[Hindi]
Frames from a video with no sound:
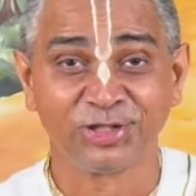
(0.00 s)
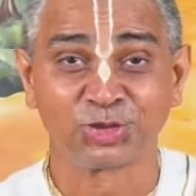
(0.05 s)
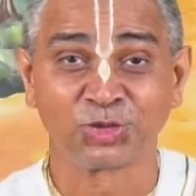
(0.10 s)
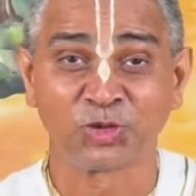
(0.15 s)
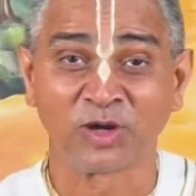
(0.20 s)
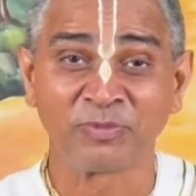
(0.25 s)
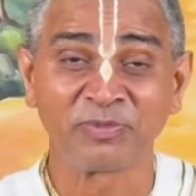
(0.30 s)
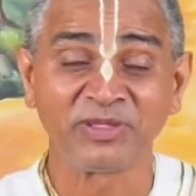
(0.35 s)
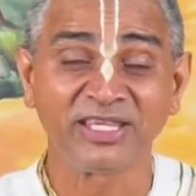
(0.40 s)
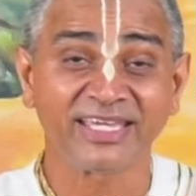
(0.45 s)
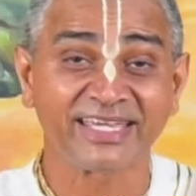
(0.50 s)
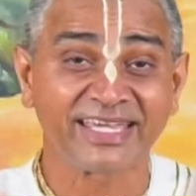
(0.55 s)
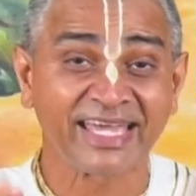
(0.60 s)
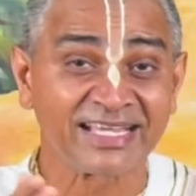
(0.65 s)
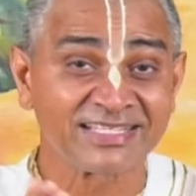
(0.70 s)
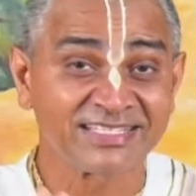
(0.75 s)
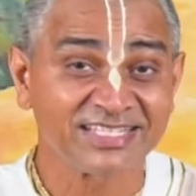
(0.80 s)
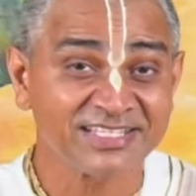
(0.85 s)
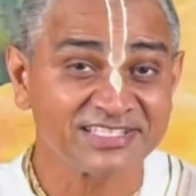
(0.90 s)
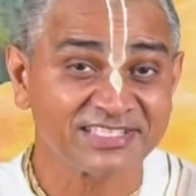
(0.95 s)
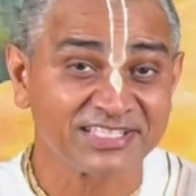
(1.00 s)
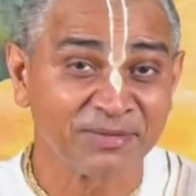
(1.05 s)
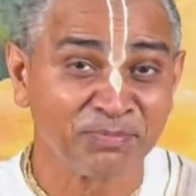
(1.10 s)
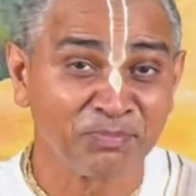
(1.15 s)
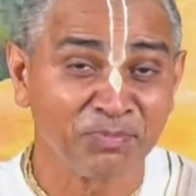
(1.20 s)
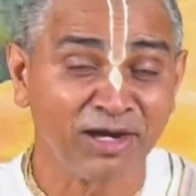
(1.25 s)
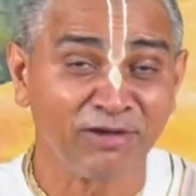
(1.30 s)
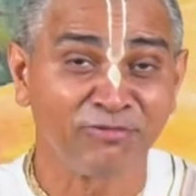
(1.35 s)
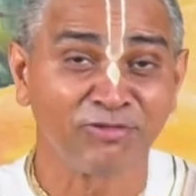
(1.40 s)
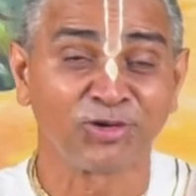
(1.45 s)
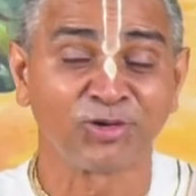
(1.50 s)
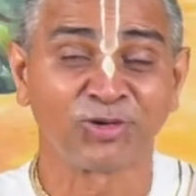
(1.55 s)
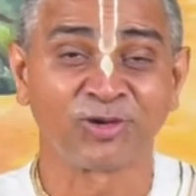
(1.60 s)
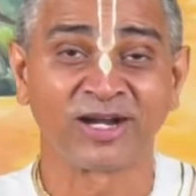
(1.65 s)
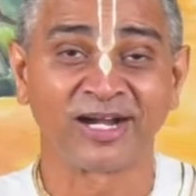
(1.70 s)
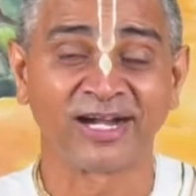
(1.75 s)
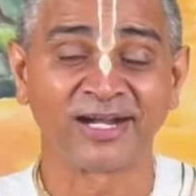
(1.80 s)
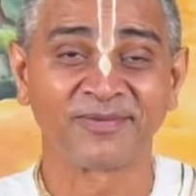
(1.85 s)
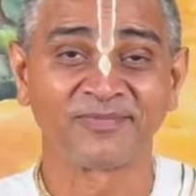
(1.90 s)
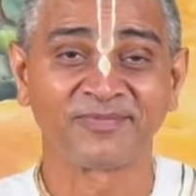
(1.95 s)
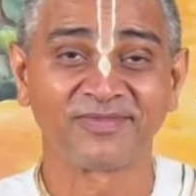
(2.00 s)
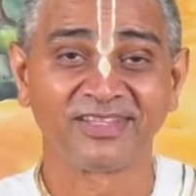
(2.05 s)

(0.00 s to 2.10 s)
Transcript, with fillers: तो अब ये कैसे संभव होगा